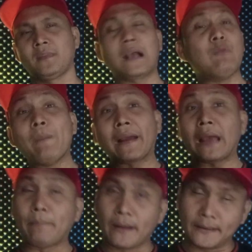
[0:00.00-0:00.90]
Kamu pakai
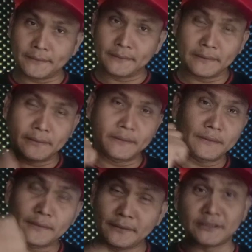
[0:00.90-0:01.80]
apa?
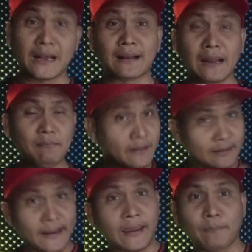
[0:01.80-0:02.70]
Instagram
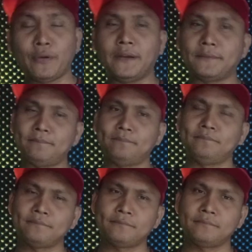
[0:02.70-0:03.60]
dia kepoin.
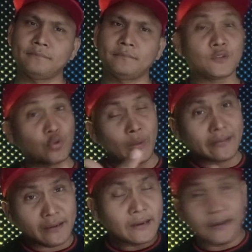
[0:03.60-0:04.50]

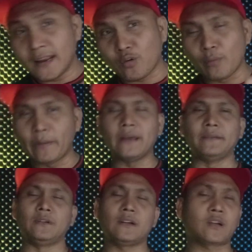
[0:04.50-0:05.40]
Twitter dia
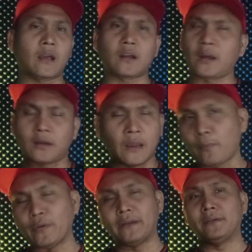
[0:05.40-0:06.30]
kopiin, ke ke
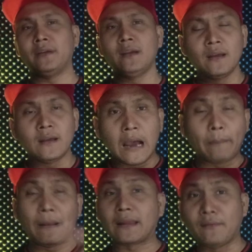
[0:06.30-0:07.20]
kepoin.
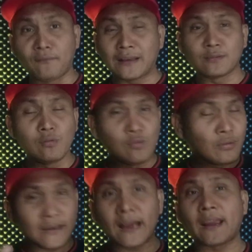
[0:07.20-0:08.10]
Apalagi Facebookmu
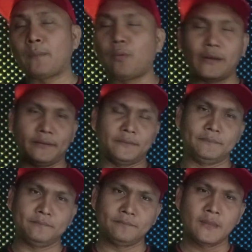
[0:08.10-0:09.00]
dia kepoin.
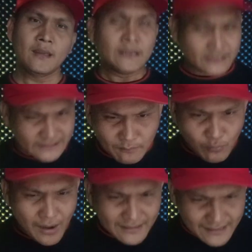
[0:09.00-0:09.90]

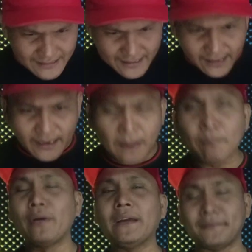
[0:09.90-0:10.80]
Semuanya dia
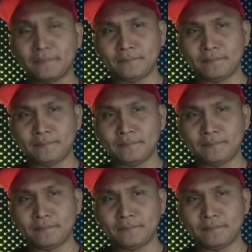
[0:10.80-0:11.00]
kepoin.